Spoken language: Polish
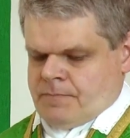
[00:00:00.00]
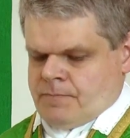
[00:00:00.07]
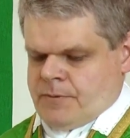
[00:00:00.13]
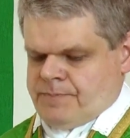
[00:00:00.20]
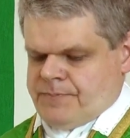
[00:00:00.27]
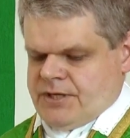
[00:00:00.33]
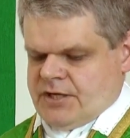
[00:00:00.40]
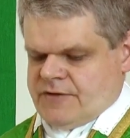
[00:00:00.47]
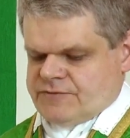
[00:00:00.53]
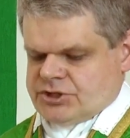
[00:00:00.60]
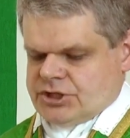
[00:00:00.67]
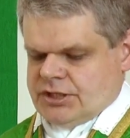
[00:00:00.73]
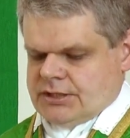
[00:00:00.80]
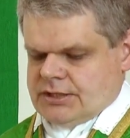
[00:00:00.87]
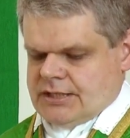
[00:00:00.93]
Po
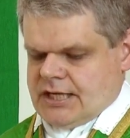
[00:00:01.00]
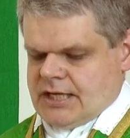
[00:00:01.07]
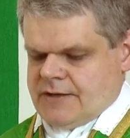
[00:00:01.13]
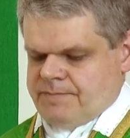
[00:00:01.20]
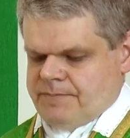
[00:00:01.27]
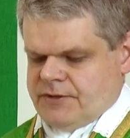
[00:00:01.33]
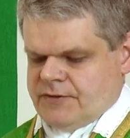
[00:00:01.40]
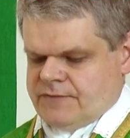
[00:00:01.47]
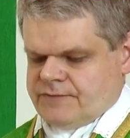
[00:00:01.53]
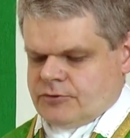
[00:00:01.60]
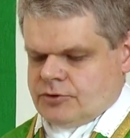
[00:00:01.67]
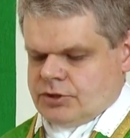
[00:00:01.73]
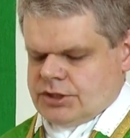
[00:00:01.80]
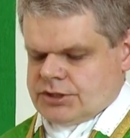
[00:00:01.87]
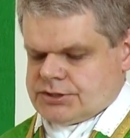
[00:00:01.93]
pierwsze, najpierw
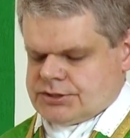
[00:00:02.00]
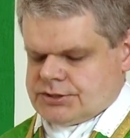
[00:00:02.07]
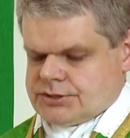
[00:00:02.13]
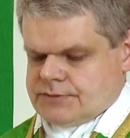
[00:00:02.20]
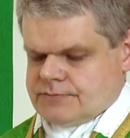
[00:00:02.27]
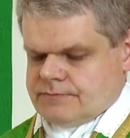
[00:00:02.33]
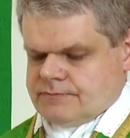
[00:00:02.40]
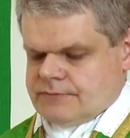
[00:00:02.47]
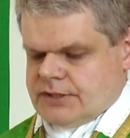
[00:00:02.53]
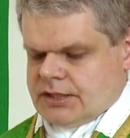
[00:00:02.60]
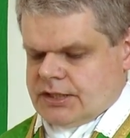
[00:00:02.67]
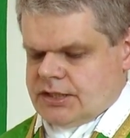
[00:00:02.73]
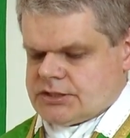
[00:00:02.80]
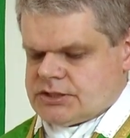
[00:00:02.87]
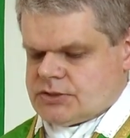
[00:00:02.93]
to jest
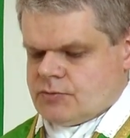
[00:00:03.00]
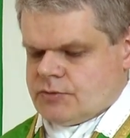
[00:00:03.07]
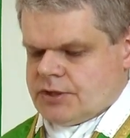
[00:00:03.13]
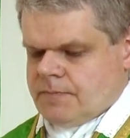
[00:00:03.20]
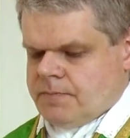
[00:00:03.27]
taki zły